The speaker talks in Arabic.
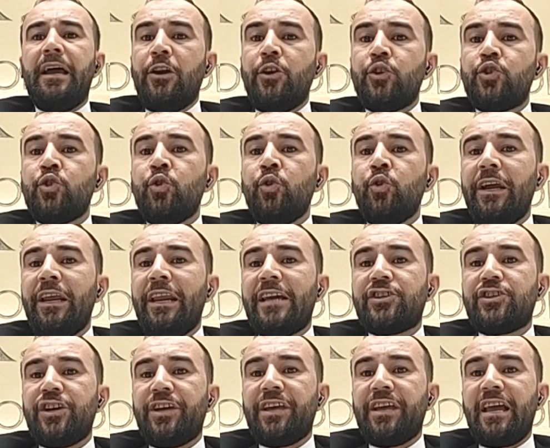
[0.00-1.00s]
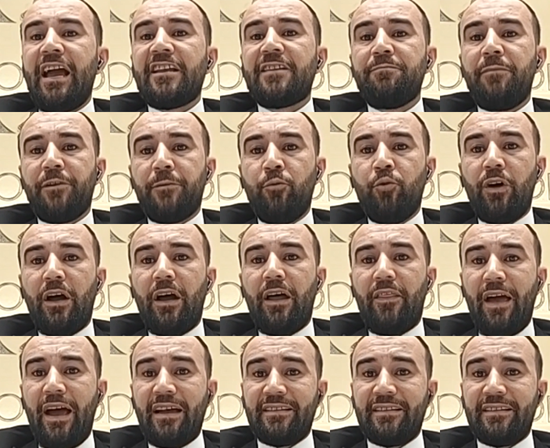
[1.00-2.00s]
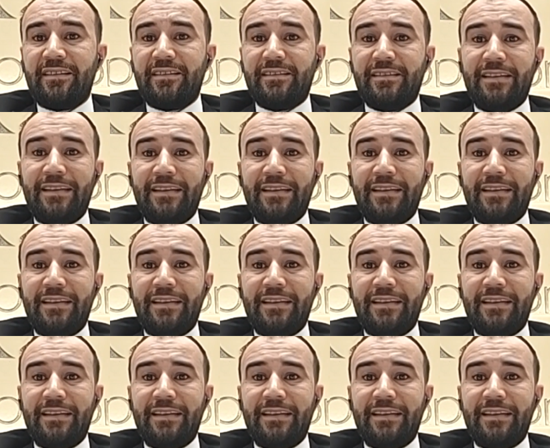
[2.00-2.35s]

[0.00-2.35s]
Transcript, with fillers: اللجوء الى شركات مرموقه ذات